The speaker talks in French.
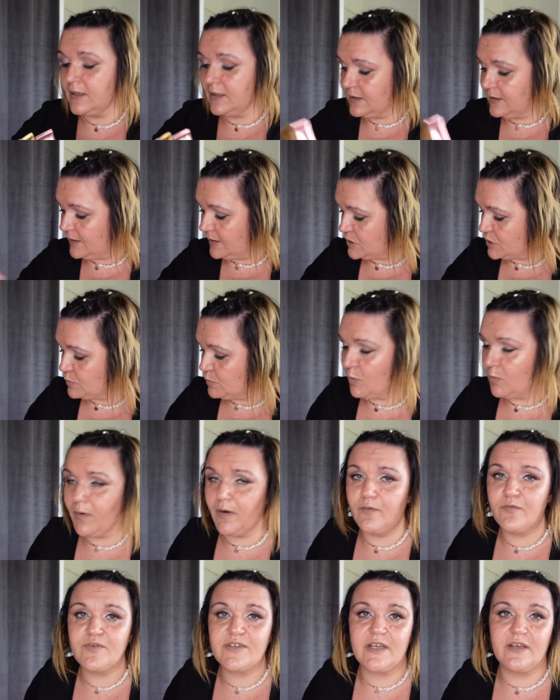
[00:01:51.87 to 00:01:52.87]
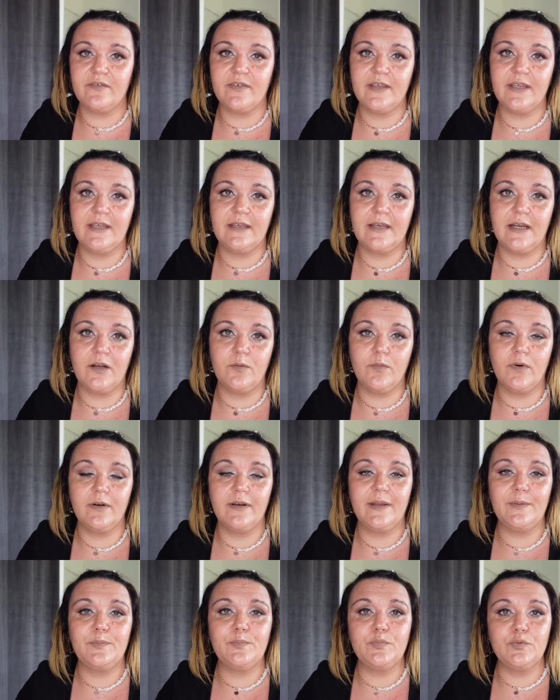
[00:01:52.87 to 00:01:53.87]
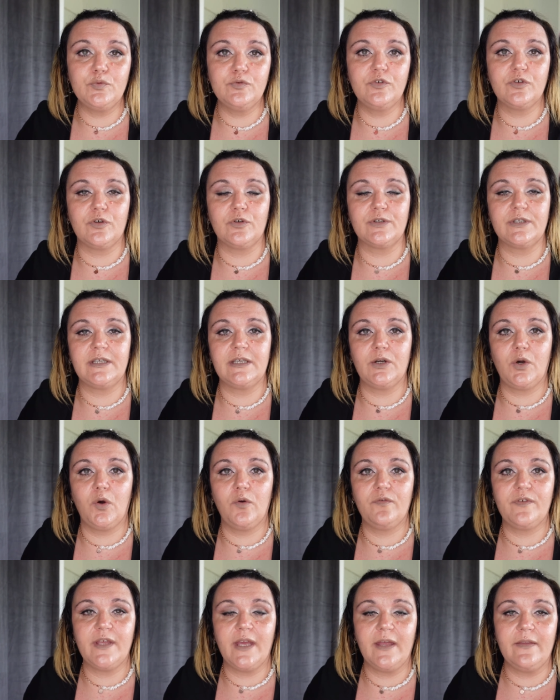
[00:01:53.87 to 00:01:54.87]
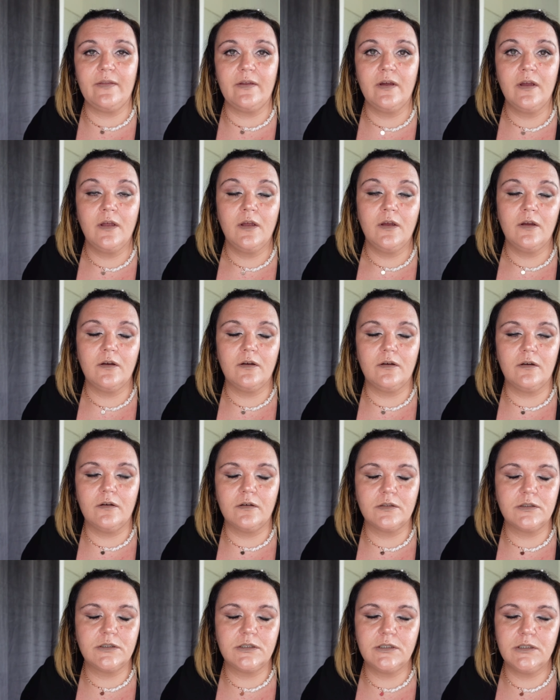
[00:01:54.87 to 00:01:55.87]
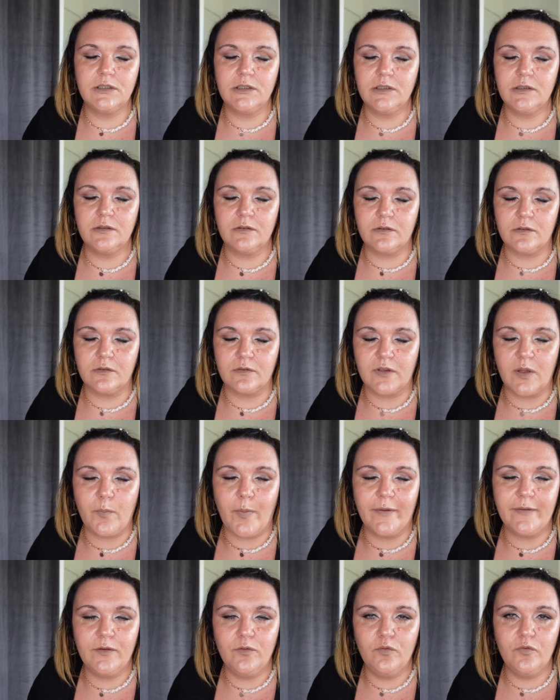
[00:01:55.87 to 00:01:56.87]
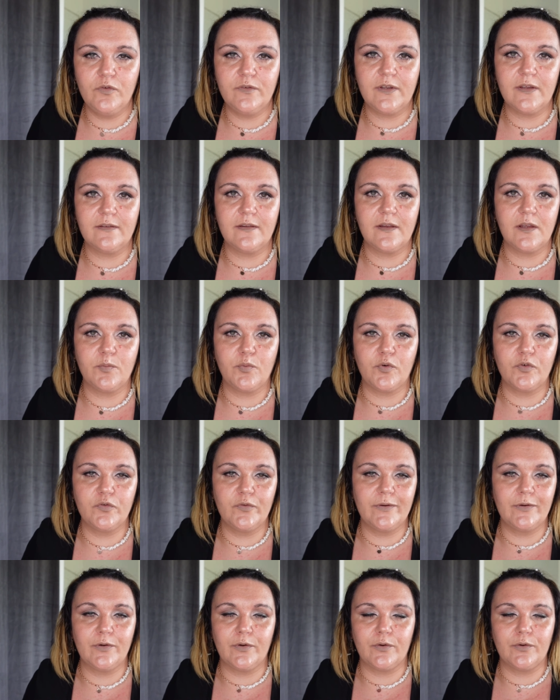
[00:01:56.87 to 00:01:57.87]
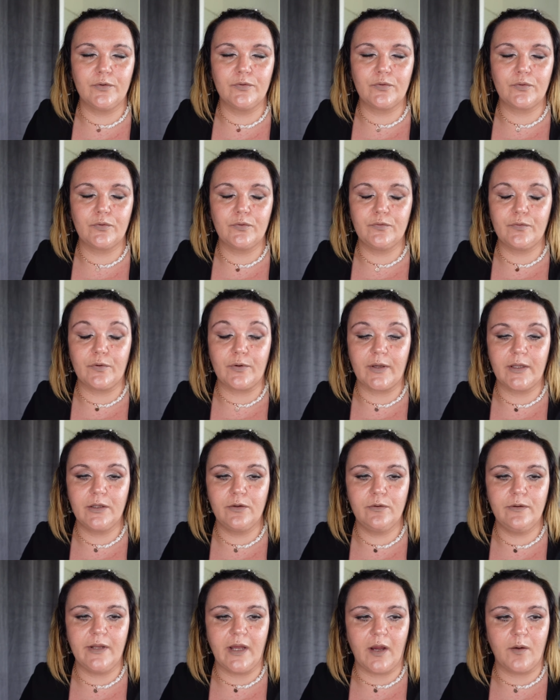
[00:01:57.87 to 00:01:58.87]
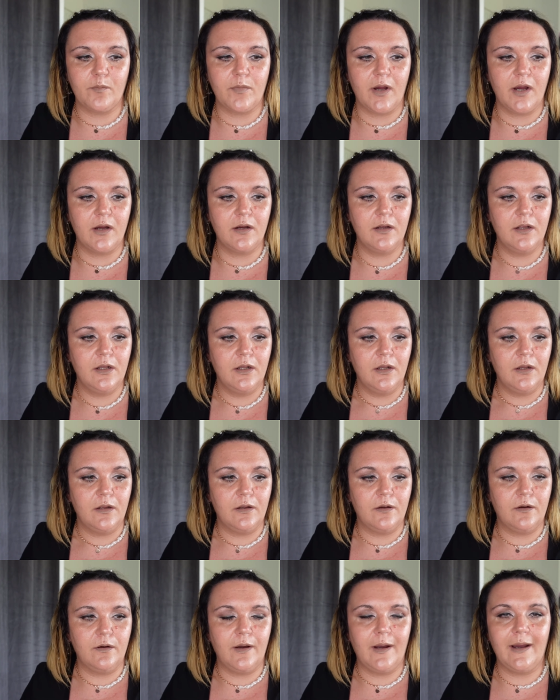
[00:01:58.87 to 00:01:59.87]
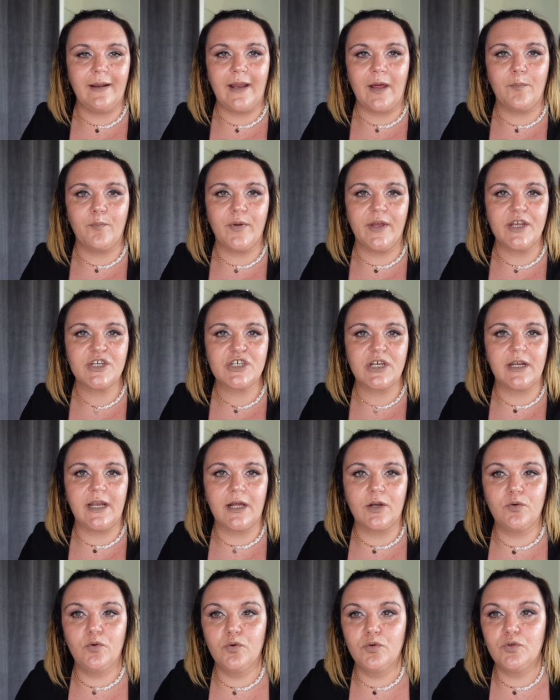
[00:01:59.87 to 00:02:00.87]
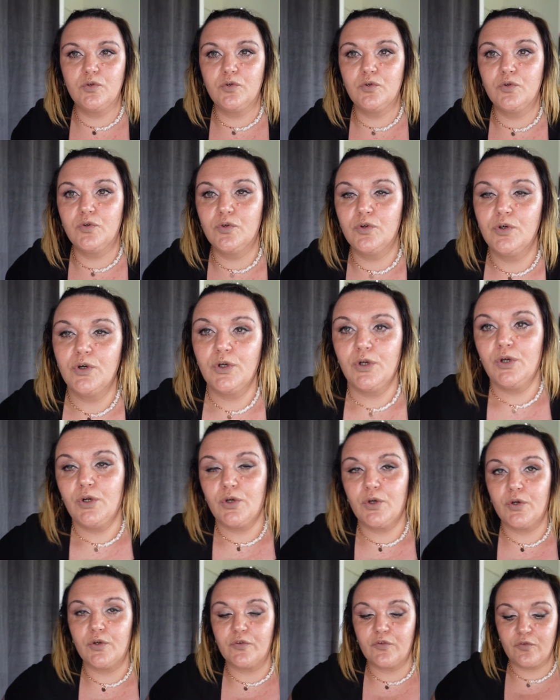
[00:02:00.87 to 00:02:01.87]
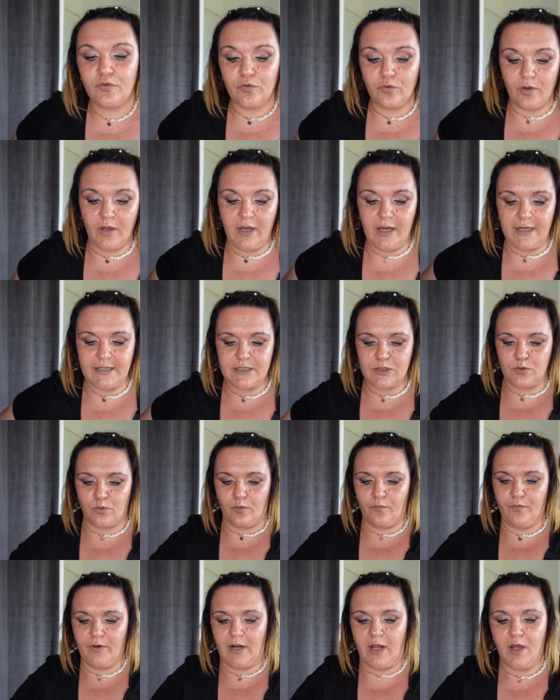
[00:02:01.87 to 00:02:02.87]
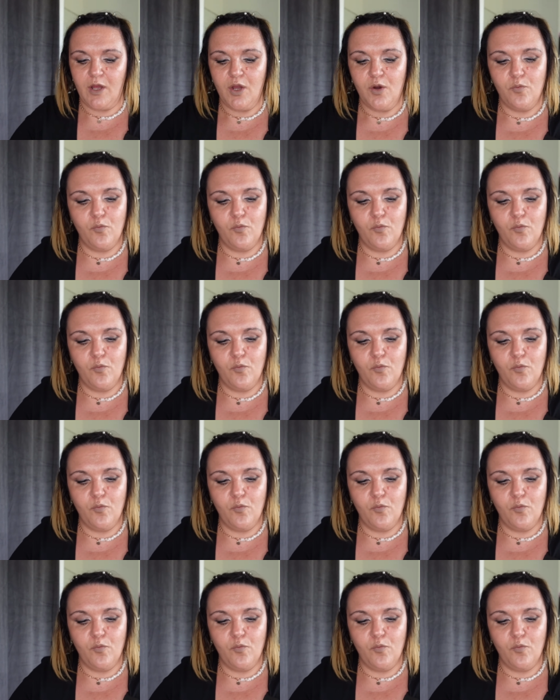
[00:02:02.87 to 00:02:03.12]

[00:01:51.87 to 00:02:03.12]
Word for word: Et en ce moment, vous avez également les poudres qui reviennent, euh, qui, c'est pas des nouveautés, c'est des produits qu'on retrouve régulièrement à la pêche, à la coco, sur Action. Voilà.